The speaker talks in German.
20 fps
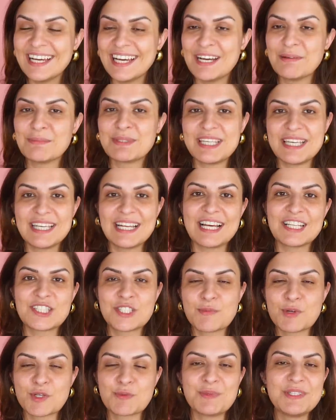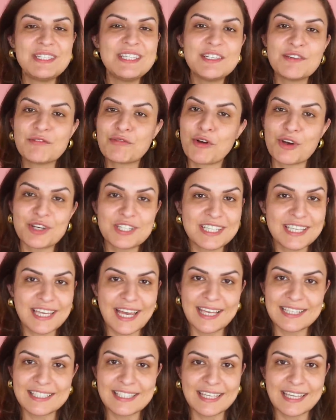Am ähm, Seda hat zum Beispiel nie eine
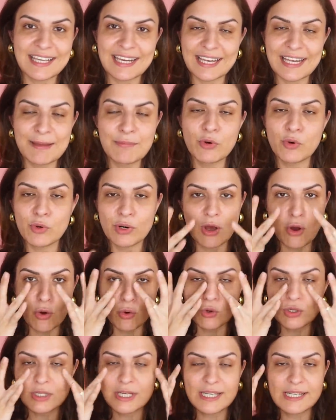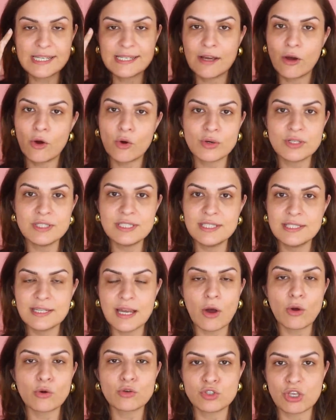Feuchtigkeitscreme oder auch unter ihren Augen nie ein
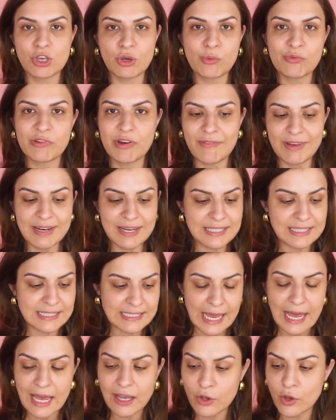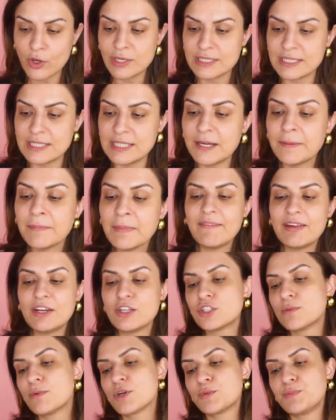Augenserum verwendet. Da könnt ihr, wenn
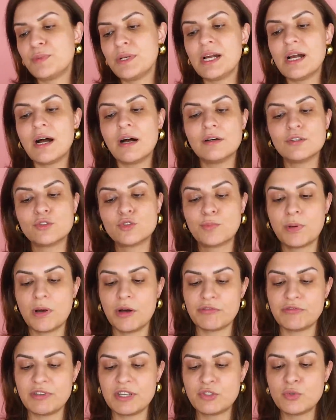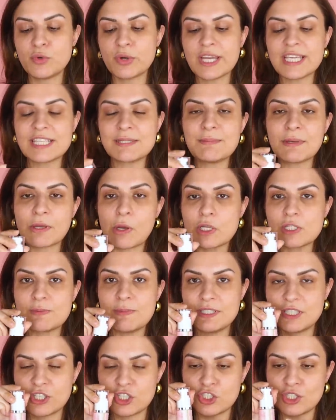ihr zum Beispiel äh, super auf
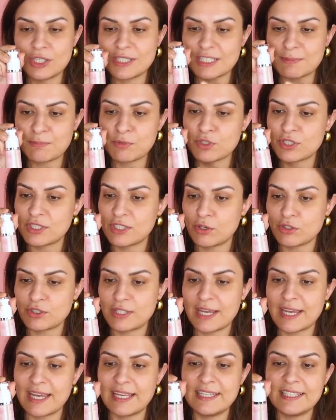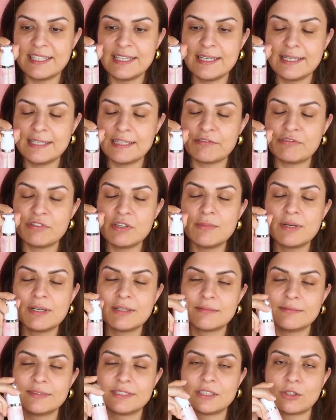Naturkosmetik steht, das benutze ich auch sehr gerne hier in der
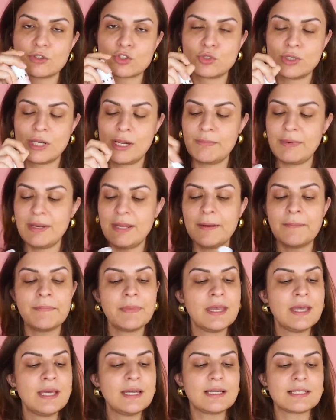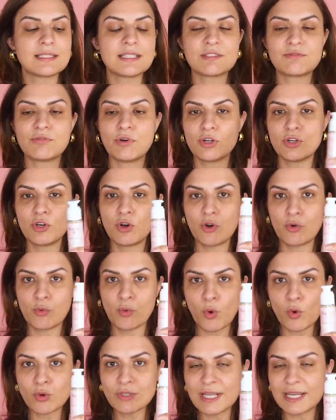Firma, das ist auch schon halb leer, das ist von
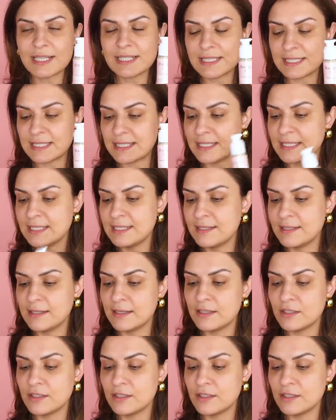Rosens, die